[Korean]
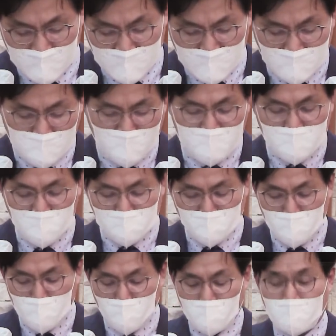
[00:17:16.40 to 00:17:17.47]
이 믿음의
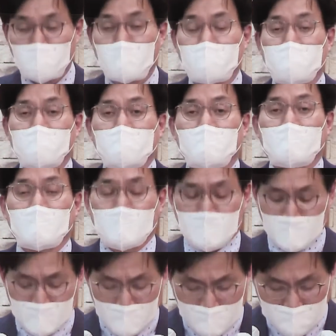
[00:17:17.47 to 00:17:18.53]
선포 앞에
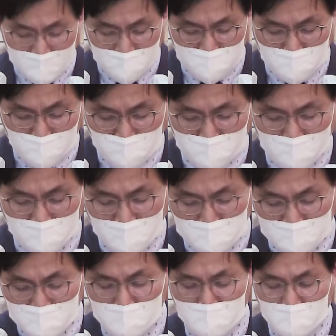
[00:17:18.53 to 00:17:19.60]
악한 영들과
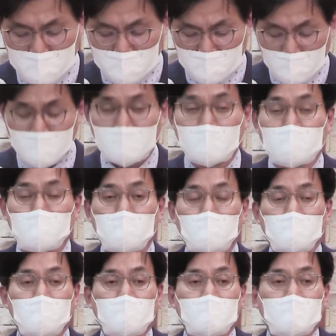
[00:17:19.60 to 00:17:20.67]
질병이
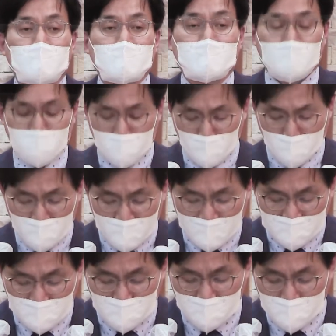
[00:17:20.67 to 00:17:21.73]
떠나가고 회복의
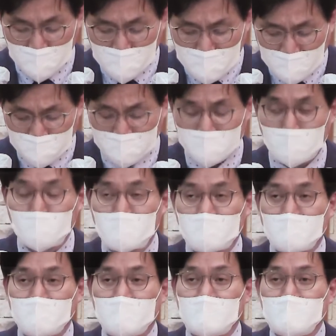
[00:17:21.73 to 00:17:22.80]
아침이
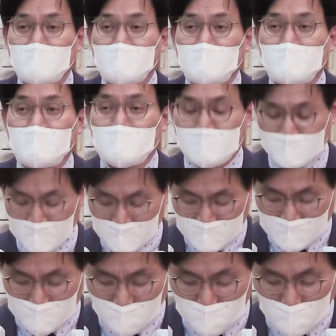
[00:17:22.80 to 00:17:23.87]
밝아옵니다.
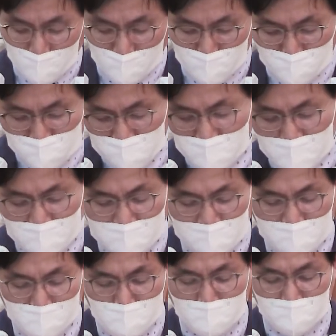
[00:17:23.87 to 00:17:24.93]
그러므로 무슨 일을
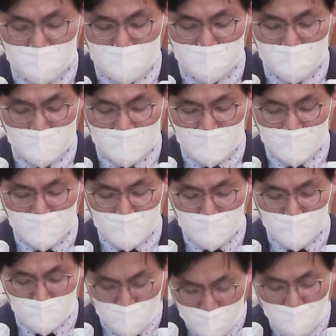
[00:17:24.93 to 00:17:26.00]
당하건
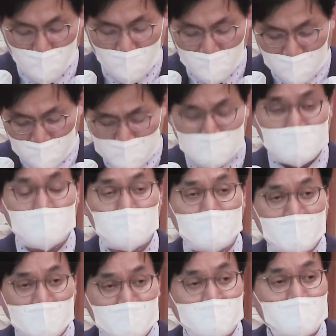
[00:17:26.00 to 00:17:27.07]
두려워하지
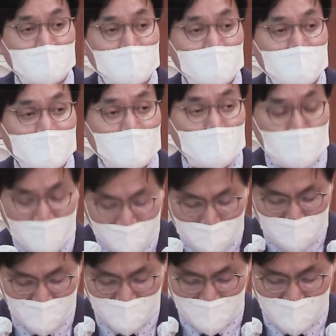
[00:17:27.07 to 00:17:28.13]
말기를
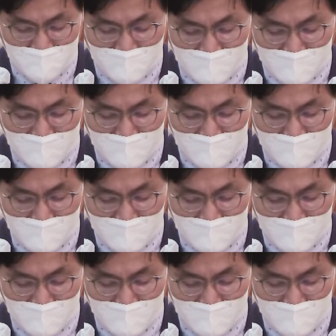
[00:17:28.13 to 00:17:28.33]
바랍니다.